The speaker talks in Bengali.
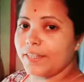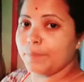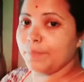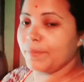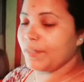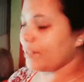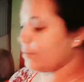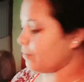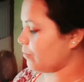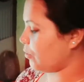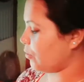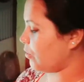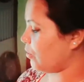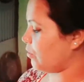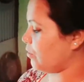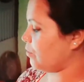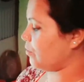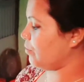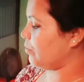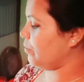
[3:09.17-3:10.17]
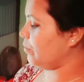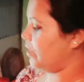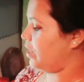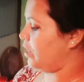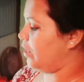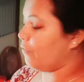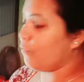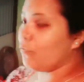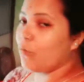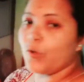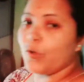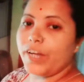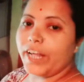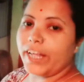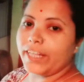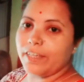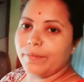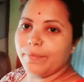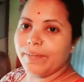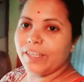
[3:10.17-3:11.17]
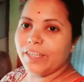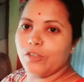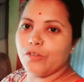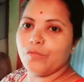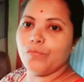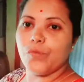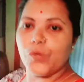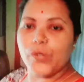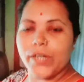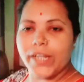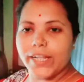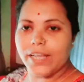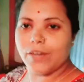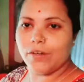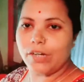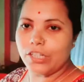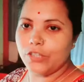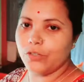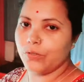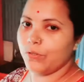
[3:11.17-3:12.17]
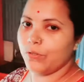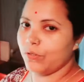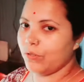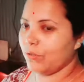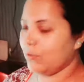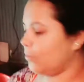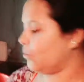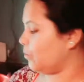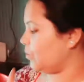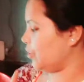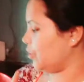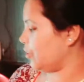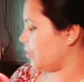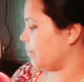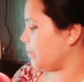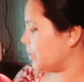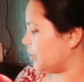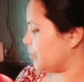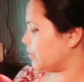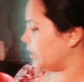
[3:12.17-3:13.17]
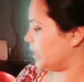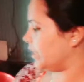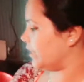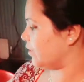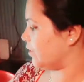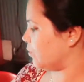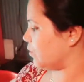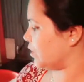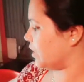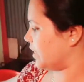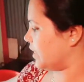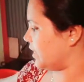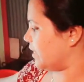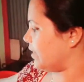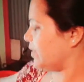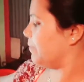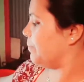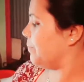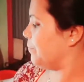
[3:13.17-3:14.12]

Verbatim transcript: রিমঝিম হলো ফোটা দেবে তো ফোটা দেওয়ার জন্য ও সব কিছু রেডি করছে